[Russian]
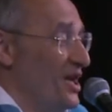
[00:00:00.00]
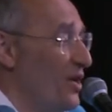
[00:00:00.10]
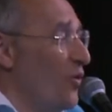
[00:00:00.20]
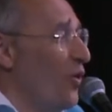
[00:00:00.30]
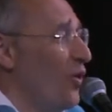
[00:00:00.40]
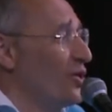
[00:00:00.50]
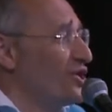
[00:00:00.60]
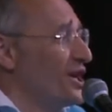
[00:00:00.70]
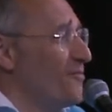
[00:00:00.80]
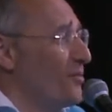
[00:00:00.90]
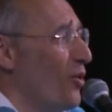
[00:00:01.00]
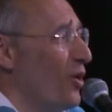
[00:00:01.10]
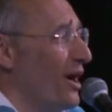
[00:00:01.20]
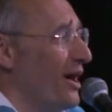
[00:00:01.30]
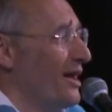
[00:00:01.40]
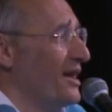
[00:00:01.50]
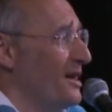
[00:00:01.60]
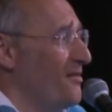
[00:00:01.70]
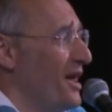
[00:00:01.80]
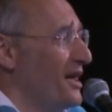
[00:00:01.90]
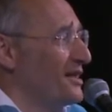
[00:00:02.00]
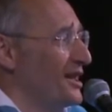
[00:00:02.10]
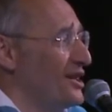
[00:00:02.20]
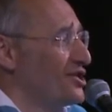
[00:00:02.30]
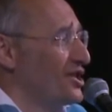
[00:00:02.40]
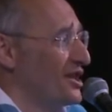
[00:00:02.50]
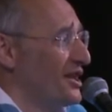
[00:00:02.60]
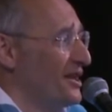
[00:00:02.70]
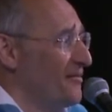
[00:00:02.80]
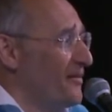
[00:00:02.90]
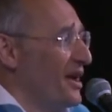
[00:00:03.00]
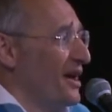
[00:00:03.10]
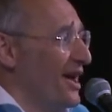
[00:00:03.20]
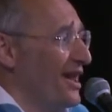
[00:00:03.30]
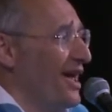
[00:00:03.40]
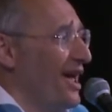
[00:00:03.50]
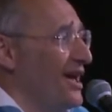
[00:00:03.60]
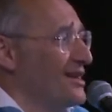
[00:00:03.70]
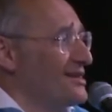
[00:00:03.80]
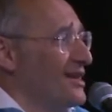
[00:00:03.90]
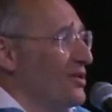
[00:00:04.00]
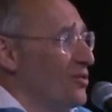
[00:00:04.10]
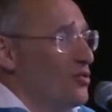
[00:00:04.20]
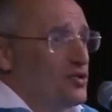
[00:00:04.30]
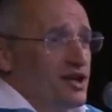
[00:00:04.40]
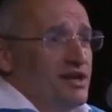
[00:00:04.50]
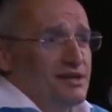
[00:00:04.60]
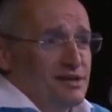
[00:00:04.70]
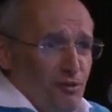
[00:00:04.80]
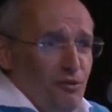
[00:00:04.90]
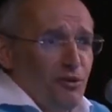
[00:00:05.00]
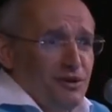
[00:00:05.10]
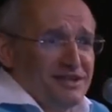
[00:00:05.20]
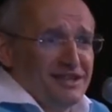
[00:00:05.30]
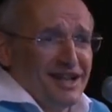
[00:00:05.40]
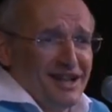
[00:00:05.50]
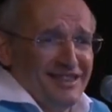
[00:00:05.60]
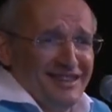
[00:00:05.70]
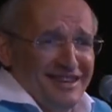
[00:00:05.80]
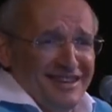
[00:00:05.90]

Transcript: Не очень плохо иметь три жены, гораздо хуже с другой стороны.